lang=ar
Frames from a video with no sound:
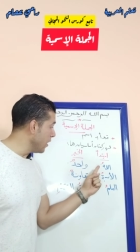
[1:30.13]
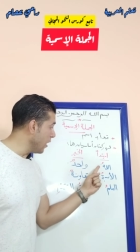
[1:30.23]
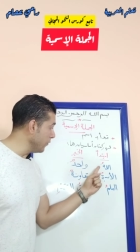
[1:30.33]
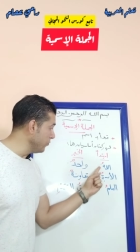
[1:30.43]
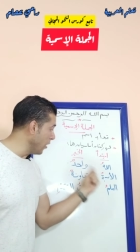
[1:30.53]

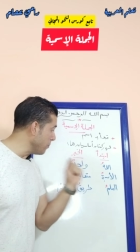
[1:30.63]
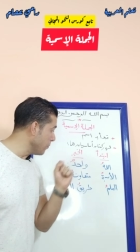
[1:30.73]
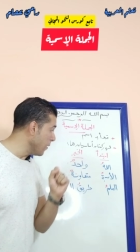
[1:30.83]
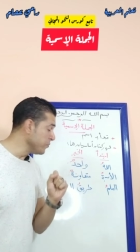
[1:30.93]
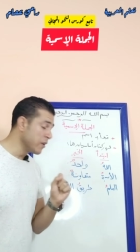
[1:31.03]

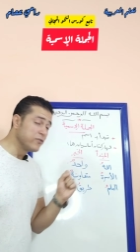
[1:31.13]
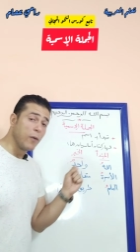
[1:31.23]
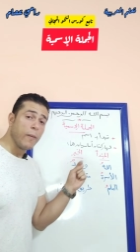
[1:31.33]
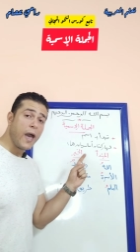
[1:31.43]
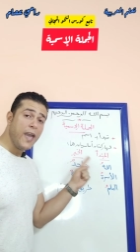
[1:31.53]
الضمة
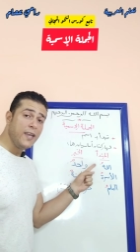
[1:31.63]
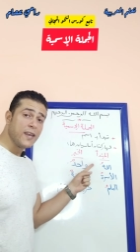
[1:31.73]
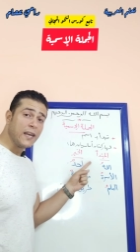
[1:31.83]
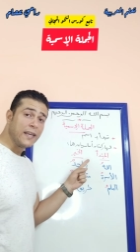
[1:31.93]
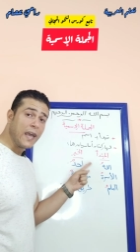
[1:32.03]
طب أين
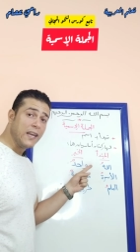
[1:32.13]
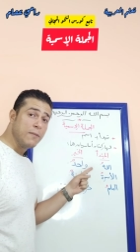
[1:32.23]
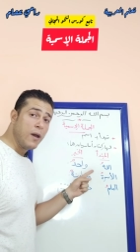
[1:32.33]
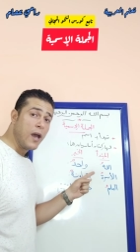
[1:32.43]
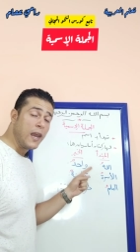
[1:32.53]

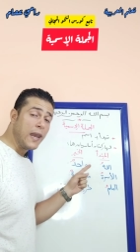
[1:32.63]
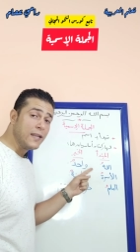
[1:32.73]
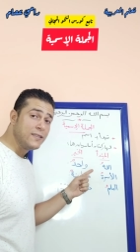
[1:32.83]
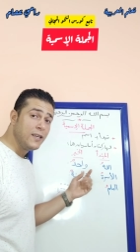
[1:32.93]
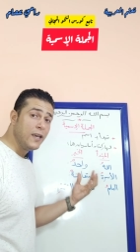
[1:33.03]
الكلمة
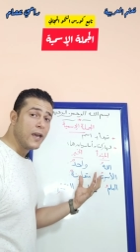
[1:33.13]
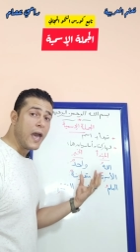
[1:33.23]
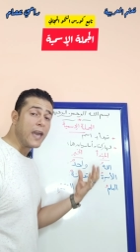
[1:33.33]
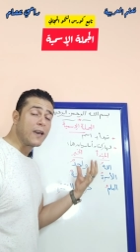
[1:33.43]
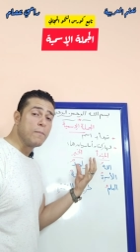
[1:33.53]
التي
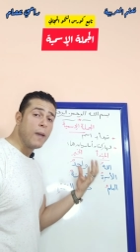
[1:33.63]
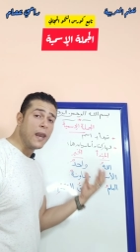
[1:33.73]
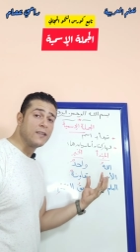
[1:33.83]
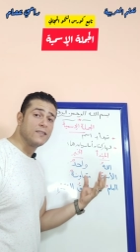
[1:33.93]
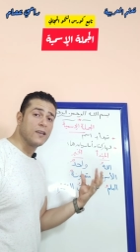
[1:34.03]

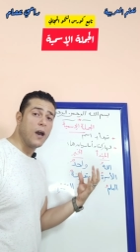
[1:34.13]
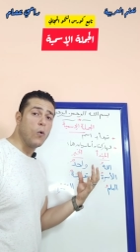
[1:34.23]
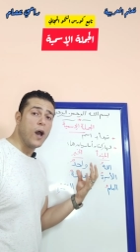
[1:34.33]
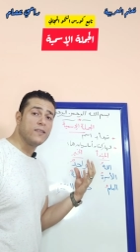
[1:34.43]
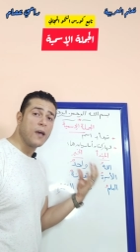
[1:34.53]
أكملت
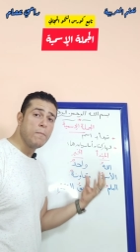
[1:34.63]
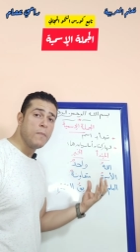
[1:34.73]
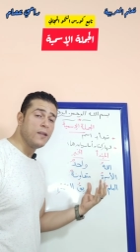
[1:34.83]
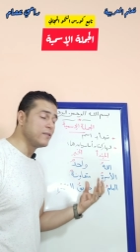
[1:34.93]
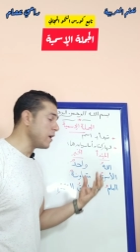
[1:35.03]
أو
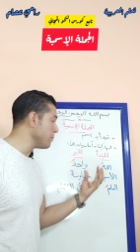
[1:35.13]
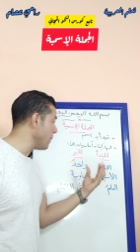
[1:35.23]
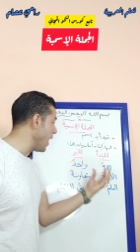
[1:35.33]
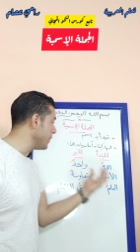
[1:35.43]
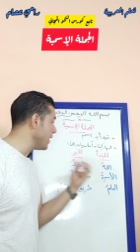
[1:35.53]
أتمت
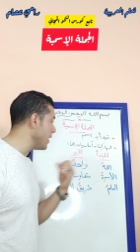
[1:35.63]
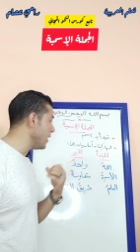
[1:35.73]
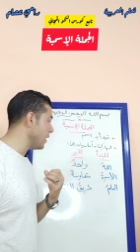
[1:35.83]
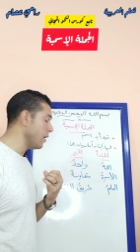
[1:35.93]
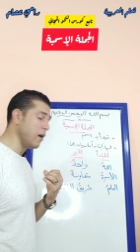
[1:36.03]
معنى
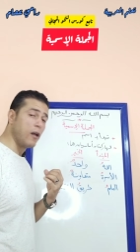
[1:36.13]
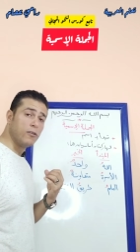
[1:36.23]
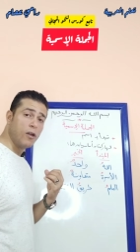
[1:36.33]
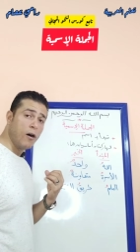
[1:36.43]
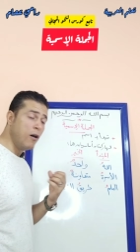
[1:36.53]

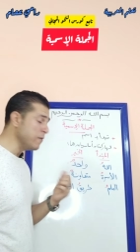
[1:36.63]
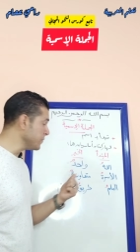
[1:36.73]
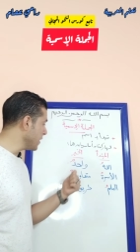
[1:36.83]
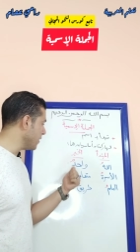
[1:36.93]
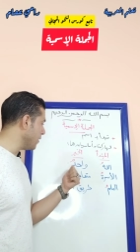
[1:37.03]
الله
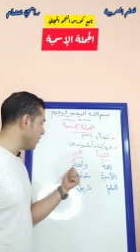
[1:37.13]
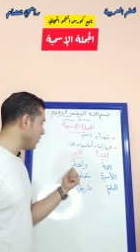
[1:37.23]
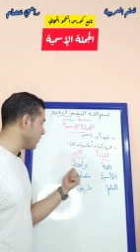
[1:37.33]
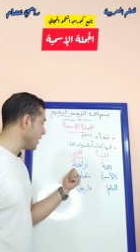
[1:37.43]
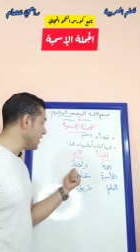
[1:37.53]

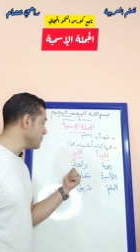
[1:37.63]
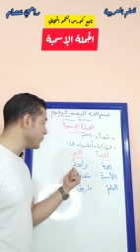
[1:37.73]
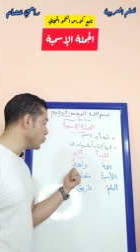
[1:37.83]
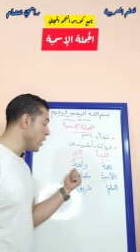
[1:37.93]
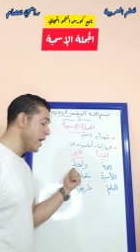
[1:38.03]
آه كلمة
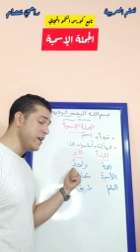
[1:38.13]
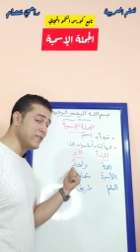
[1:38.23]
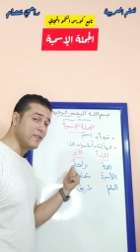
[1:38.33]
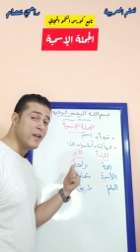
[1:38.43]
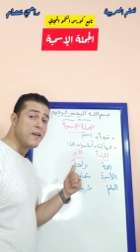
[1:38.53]

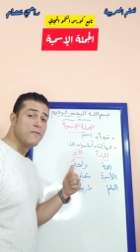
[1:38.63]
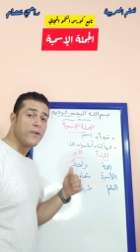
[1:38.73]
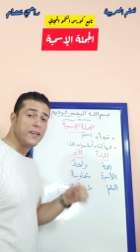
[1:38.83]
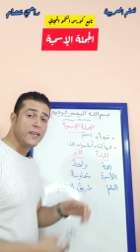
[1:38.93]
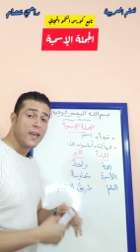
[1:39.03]
واحد
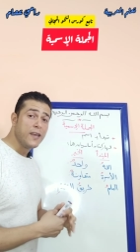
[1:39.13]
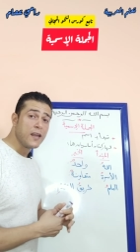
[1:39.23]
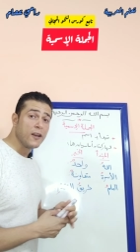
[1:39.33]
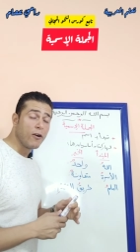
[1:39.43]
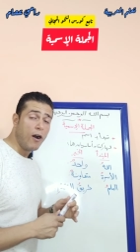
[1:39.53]
فنيجي هنا
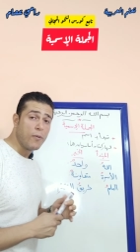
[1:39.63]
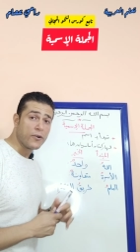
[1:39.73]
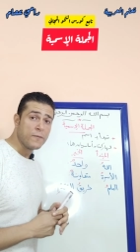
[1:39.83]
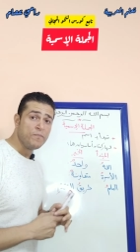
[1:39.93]
للخبر